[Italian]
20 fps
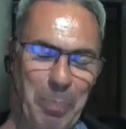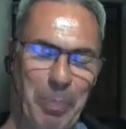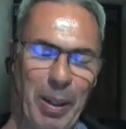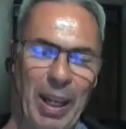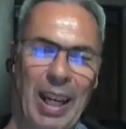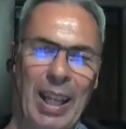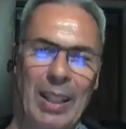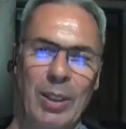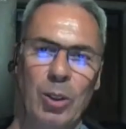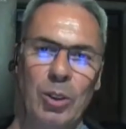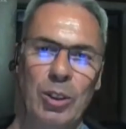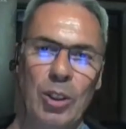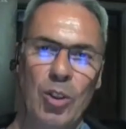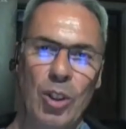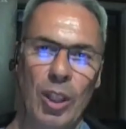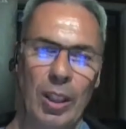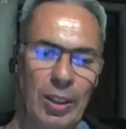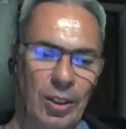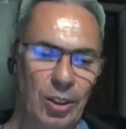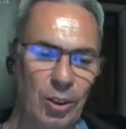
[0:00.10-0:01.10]
parlando di
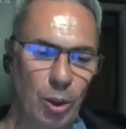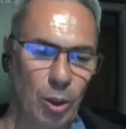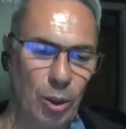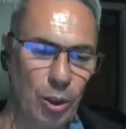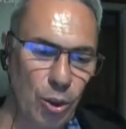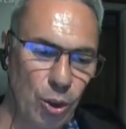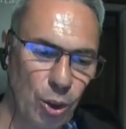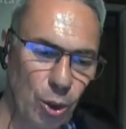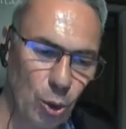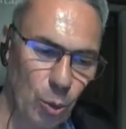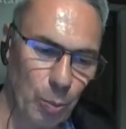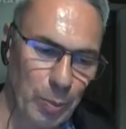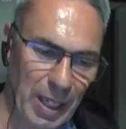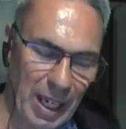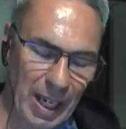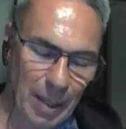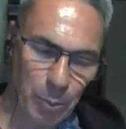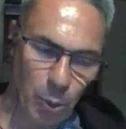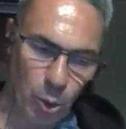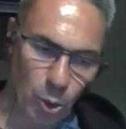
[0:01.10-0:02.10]
cenni storici
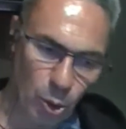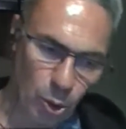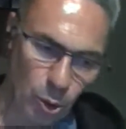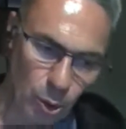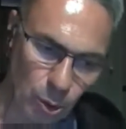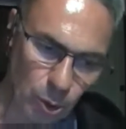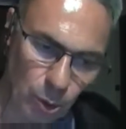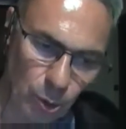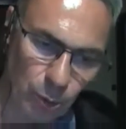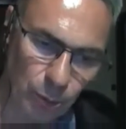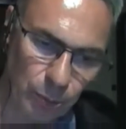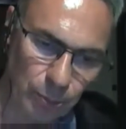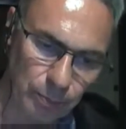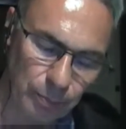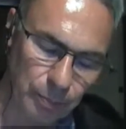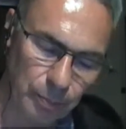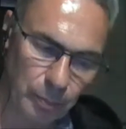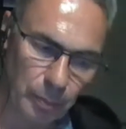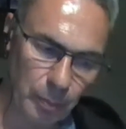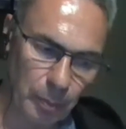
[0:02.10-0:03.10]
dobbiamo
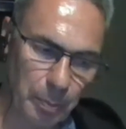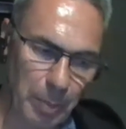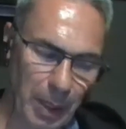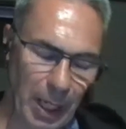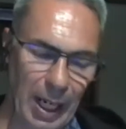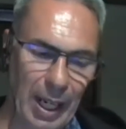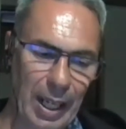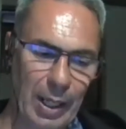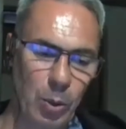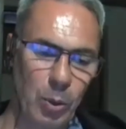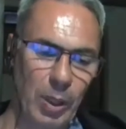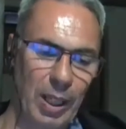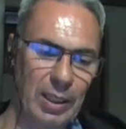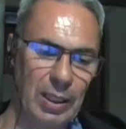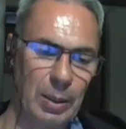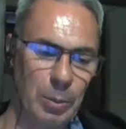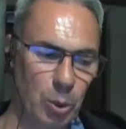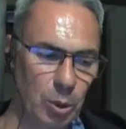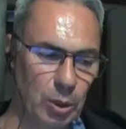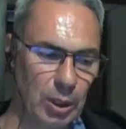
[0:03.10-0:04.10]
parlare un
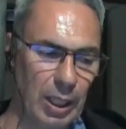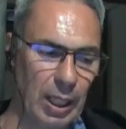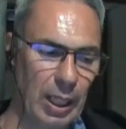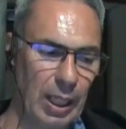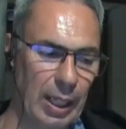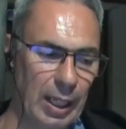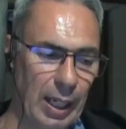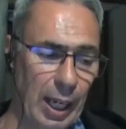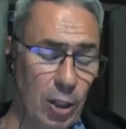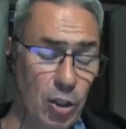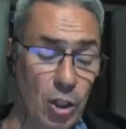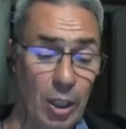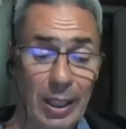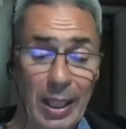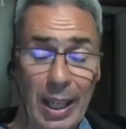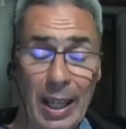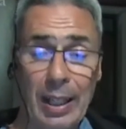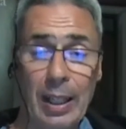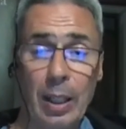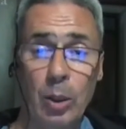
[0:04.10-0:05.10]
attimo del
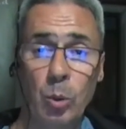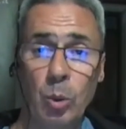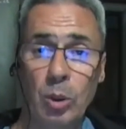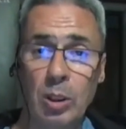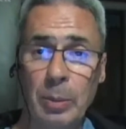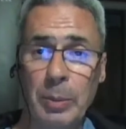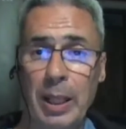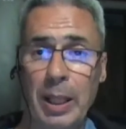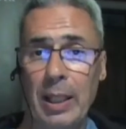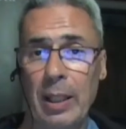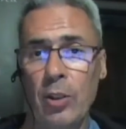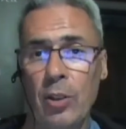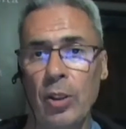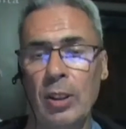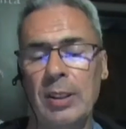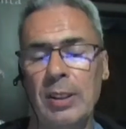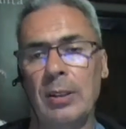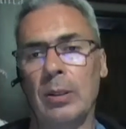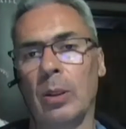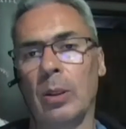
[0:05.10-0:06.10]
accennare all'ultima
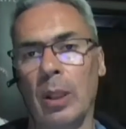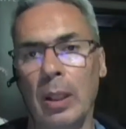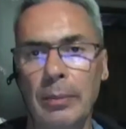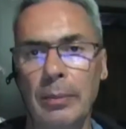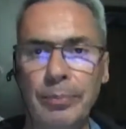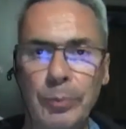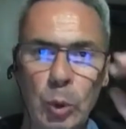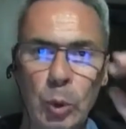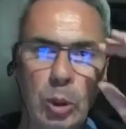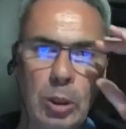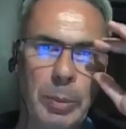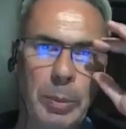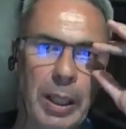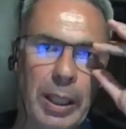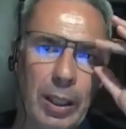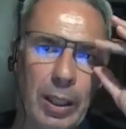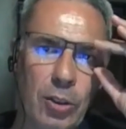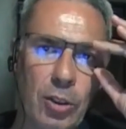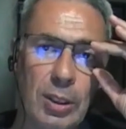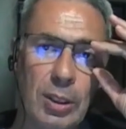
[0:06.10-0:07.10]
glaciazione, l'ultima
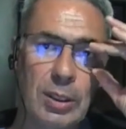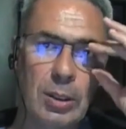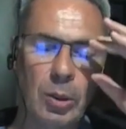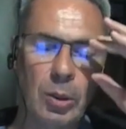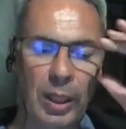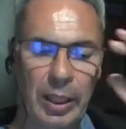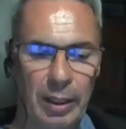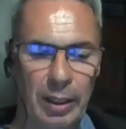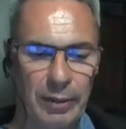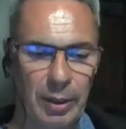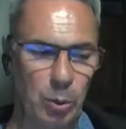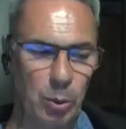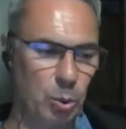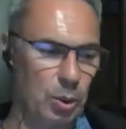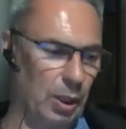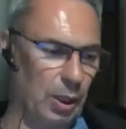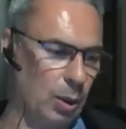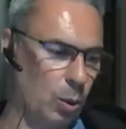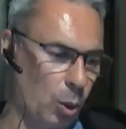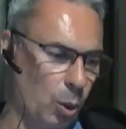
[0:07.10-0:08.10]
glaciazione che è
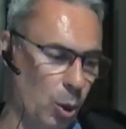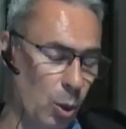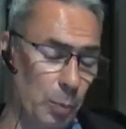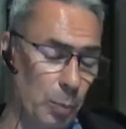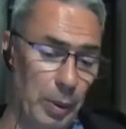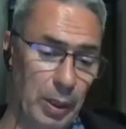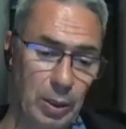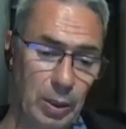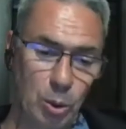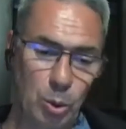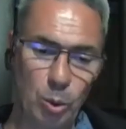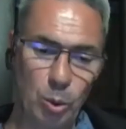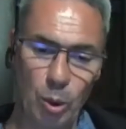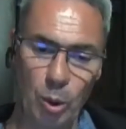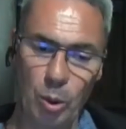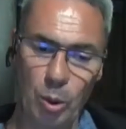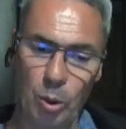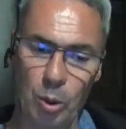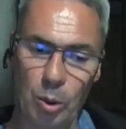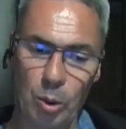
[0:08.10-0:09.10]
avvenuta in Europa
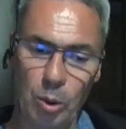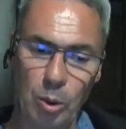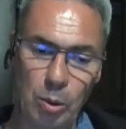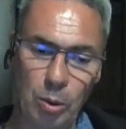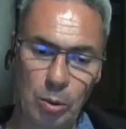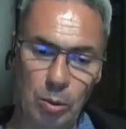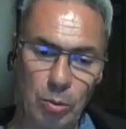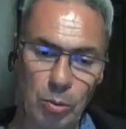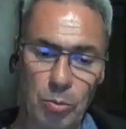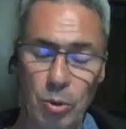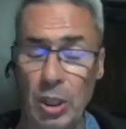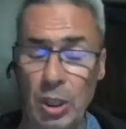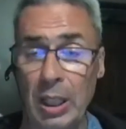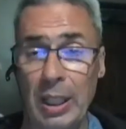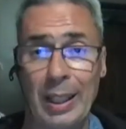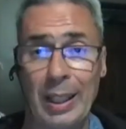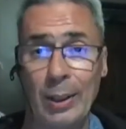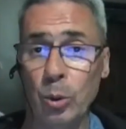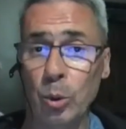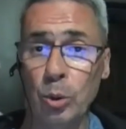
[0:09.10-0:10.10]
intorno
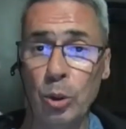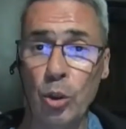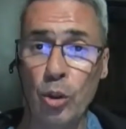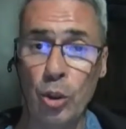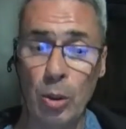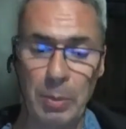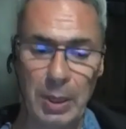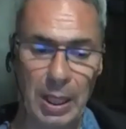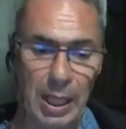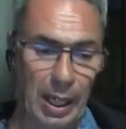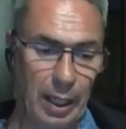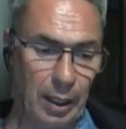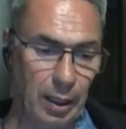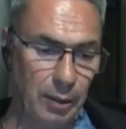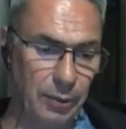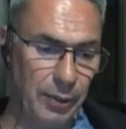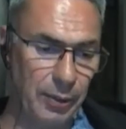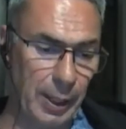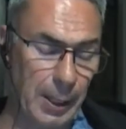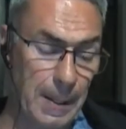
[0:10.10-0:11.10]
circa 12.000 anni
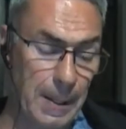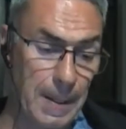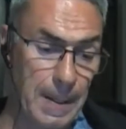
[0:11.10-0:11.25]
fa.